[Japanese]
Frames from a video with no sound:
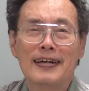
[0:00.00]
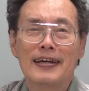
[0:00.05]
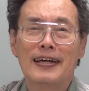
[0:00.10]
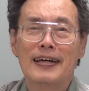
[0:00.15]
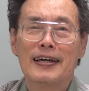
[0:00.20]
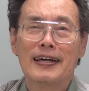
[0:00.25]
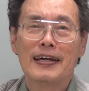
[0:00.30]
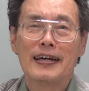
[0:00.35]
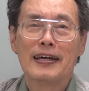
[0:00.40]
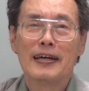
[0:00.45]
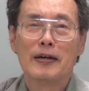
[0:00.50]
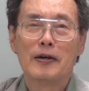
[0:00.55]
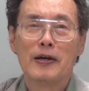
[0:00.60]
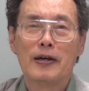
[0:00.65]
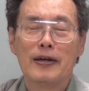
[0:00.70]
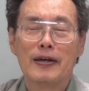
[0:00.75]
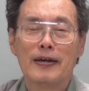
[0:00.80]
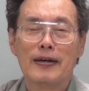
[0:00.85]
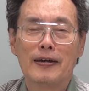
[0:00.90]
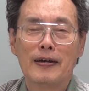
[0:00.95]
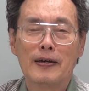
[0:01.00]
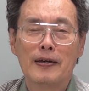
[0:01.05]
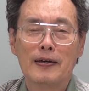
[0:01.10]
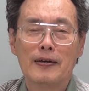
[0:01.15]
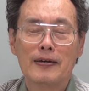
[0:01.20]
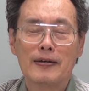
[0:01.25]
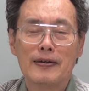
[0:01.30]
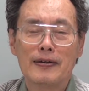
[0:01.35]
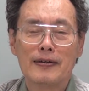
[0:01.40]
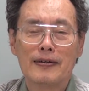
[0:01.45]

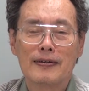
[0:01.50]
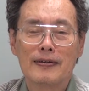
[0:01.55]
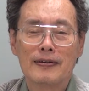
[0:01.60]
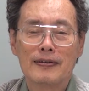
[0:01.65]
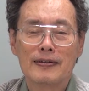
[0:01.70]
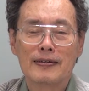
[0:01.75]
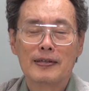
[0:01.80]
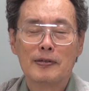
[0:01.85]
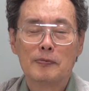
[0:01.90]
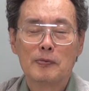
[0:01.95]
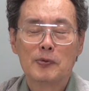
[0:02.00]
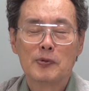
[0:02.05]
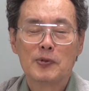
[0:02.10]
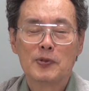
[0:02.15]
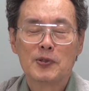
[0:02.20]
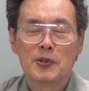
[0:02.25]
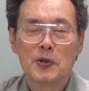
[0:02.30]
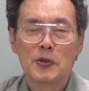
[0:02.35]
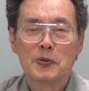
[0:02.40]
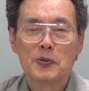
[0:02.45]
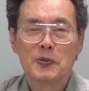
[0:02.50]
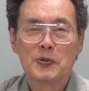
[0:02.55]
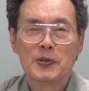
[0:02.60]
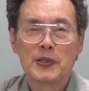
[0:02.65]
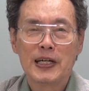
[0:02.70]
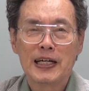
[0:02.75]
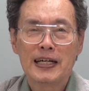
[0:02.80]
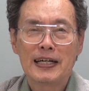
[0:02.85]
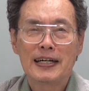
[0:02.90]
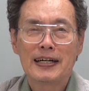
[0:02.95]
えー、金正
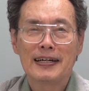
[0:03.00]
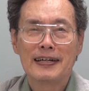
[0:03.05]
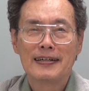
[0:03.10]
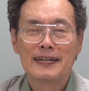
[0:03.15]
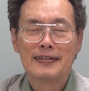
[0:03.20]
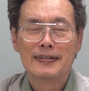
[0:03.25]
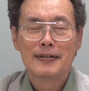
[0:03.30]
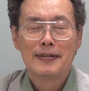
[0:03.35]
恩が、